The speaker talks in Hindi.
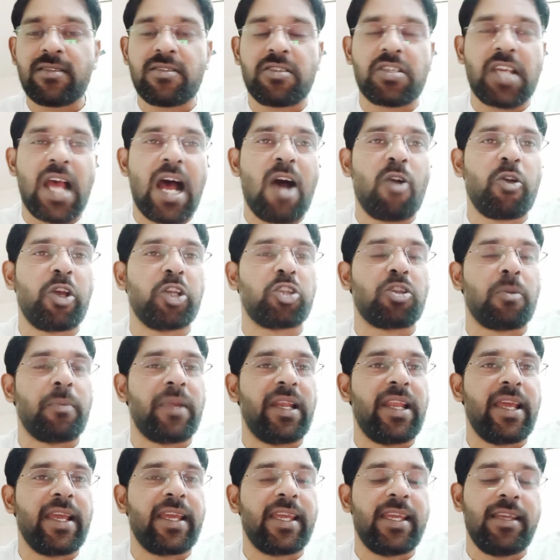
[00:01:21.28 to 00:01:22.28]
जाओगे तो
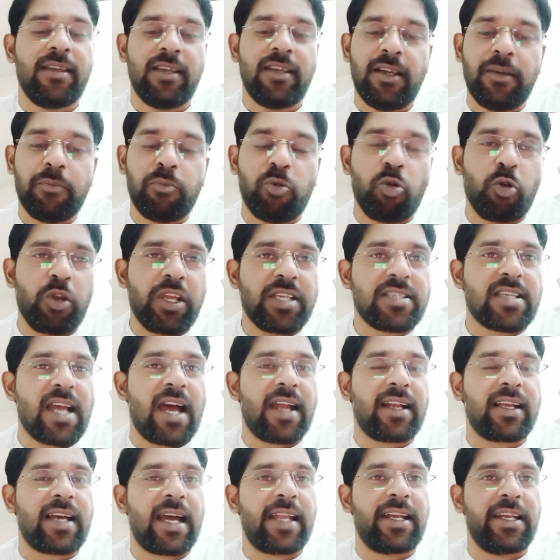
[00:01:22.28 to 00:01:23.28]
मिलेगी पूरी
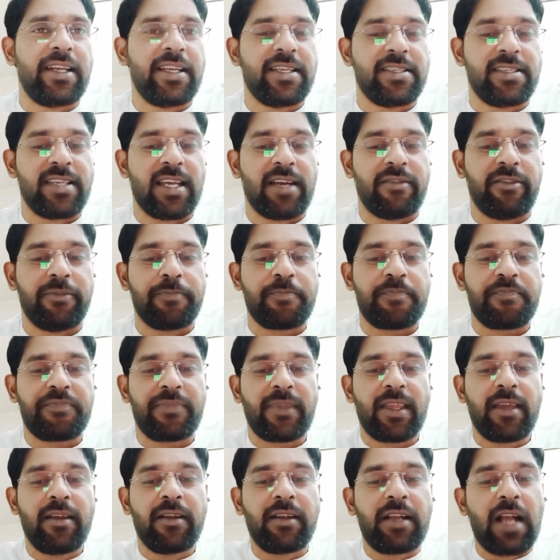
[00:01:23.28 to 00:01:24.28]
जानकारी लीजिए अब
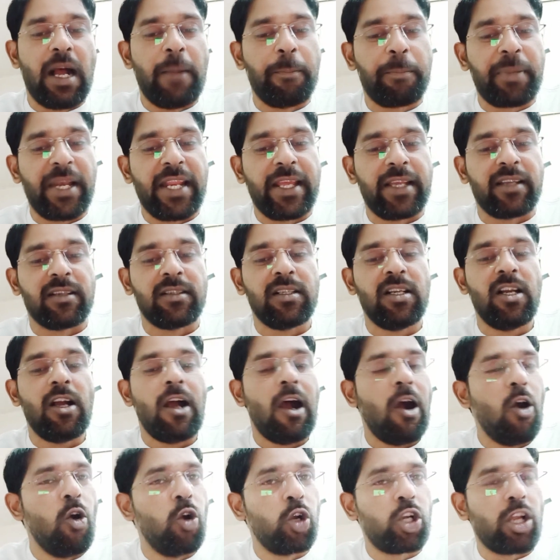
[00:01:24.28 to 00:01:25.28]
कंपनी
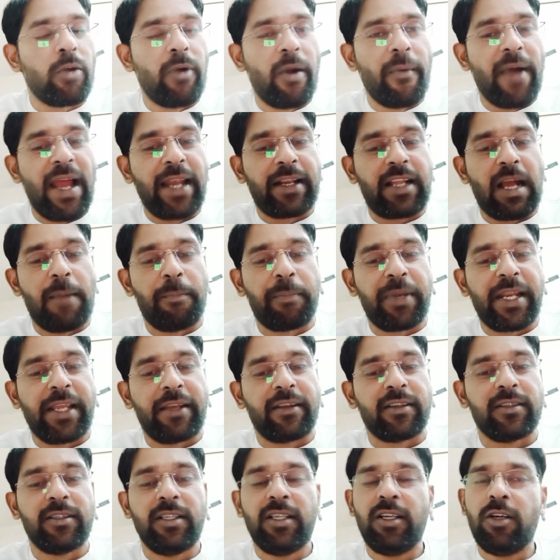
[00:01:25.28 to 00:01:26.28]
ऑटोमोबाइल कंपनी
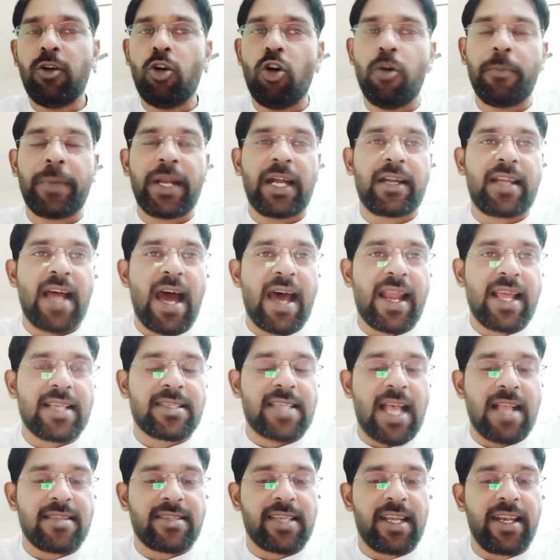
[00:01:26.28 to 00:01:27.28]
उम्र 18
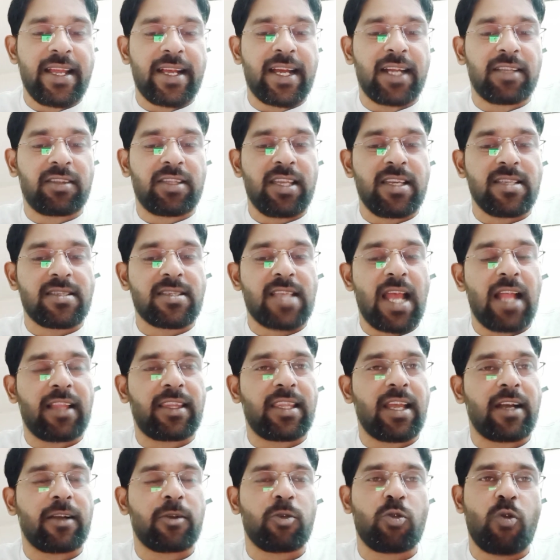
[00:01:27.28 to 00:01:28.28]
साल से लेकर 30 साल
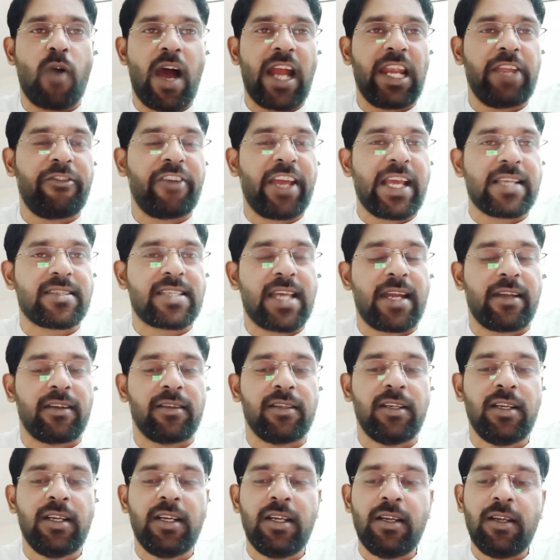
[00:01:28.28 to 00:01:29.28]
तक क्वालिफिकेशन
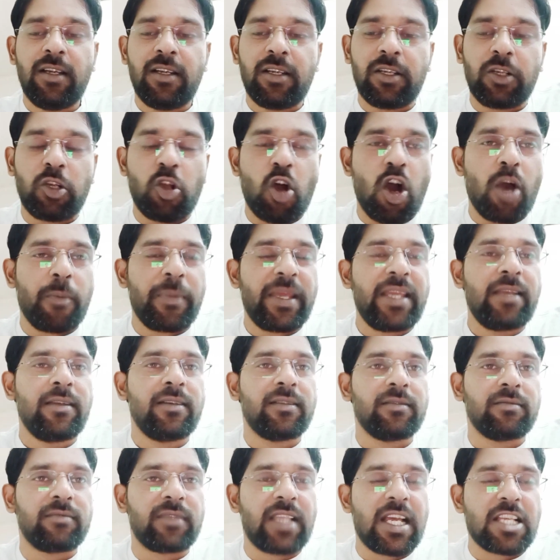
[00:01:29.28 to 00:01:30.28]
नौवीं
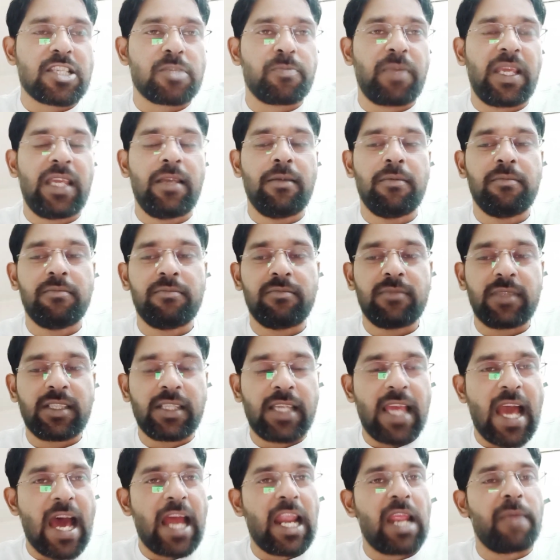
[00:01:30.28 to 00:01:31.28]
दसवीं
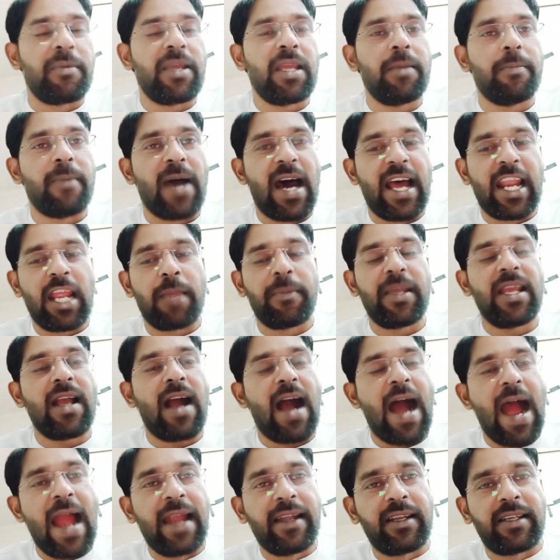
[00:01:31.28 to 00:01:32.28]
ग्यारहवीं बारहवीं
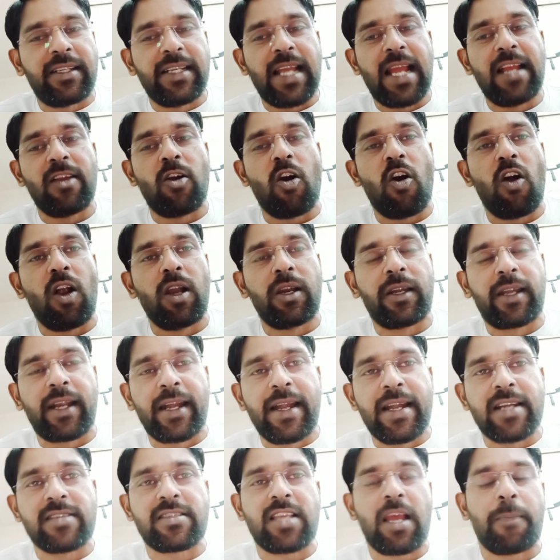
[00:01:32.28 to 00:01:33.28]
आईटीआई और
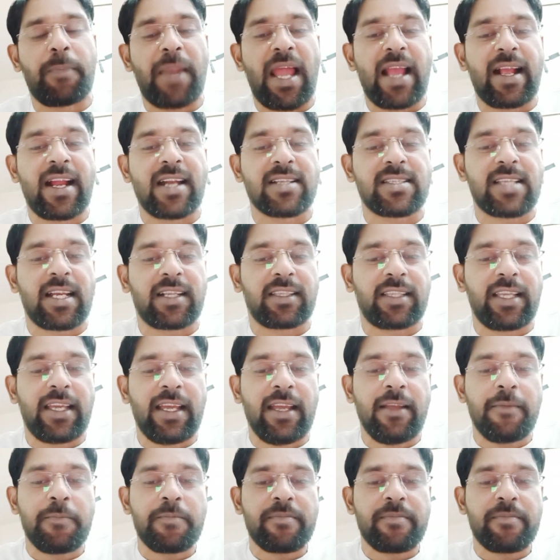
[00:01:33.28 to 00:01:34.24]
ट्रेड से अप्लाई कर सकते हैं